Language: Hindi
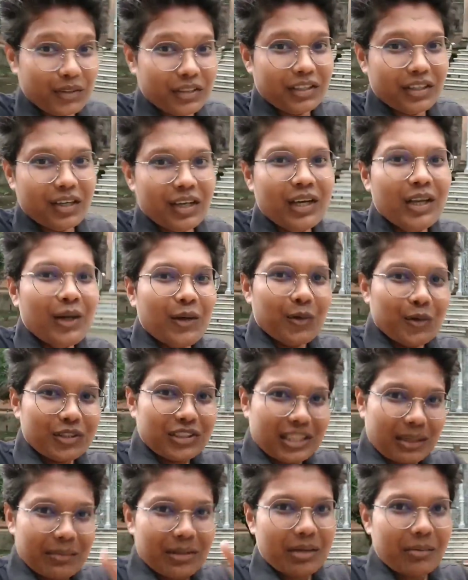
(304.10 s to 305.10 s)
होती है
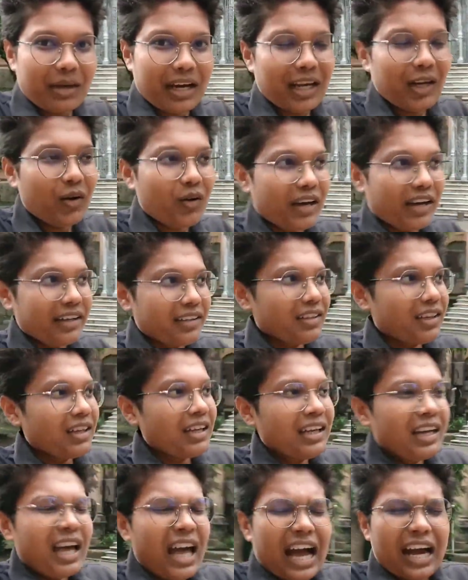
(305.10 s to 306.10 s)
उस टाइम मेरे भाई लोग आए थे
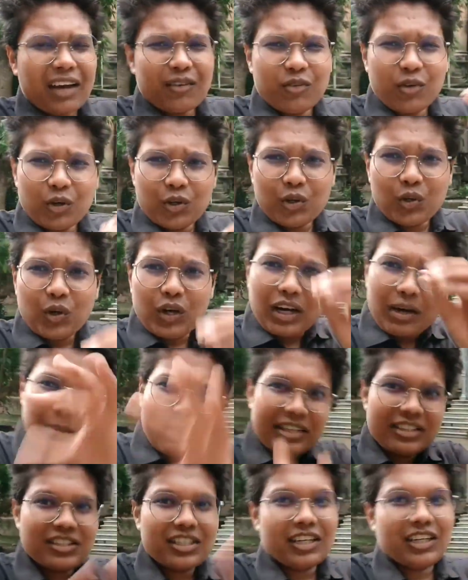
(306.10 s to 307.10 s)
अगर फ़ोटो होगा
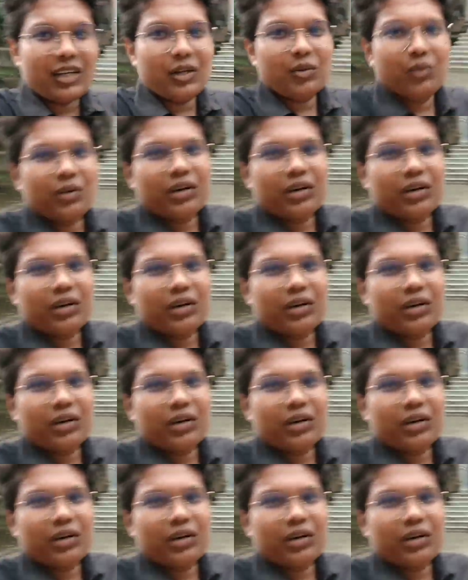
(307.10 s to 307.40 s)
मैंशन कर